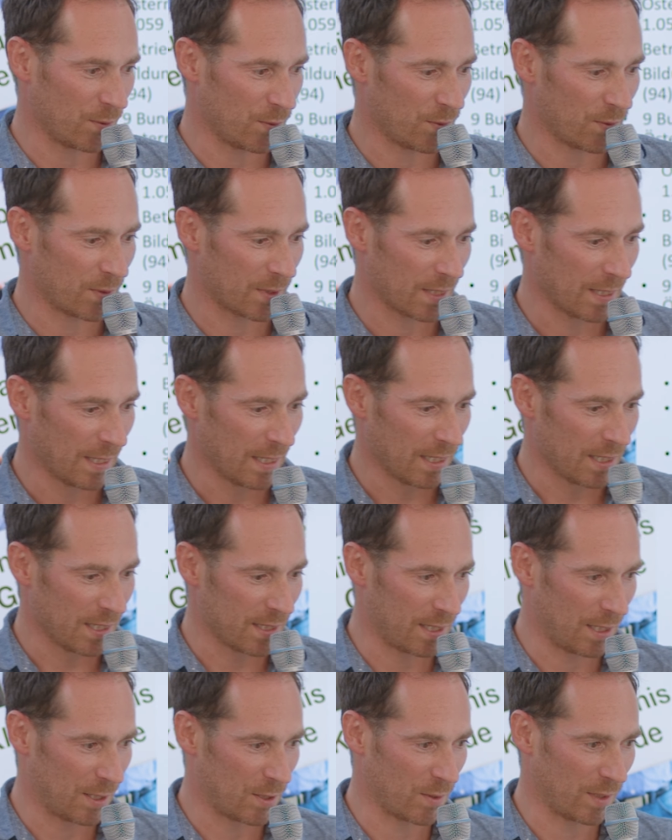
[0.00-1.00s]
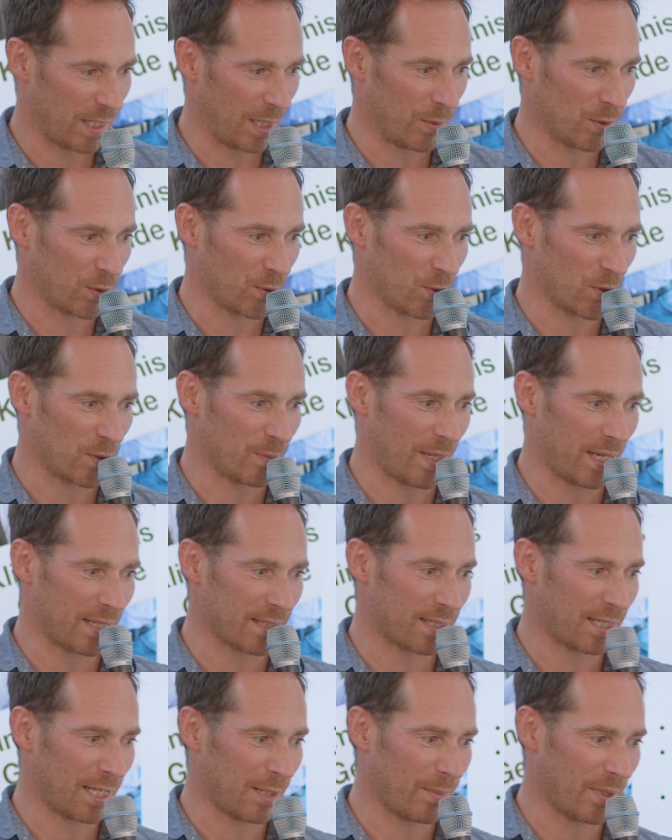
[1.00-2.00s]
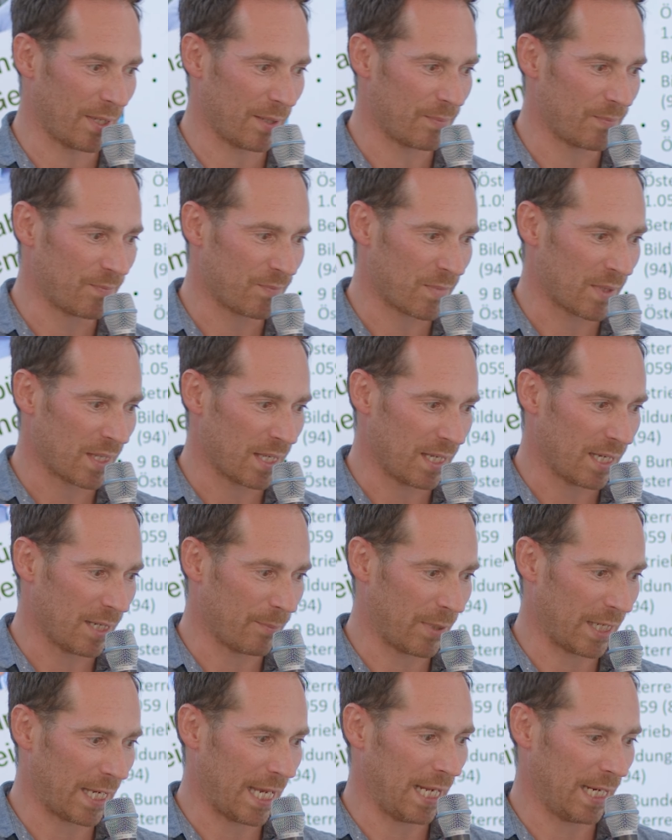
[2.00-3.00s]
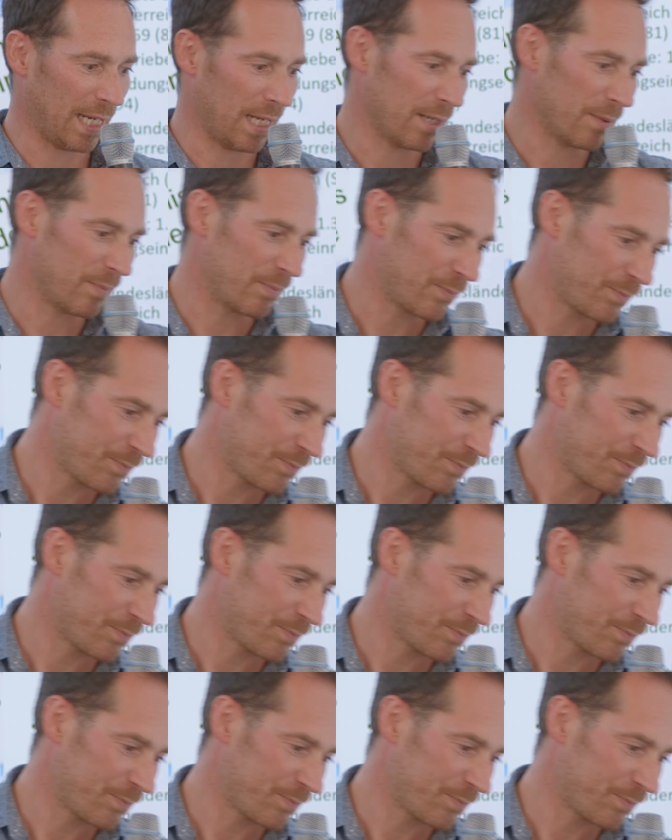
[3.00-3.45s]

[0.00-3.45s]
und sich zu Klimaschutzmaßnahmen bekennen.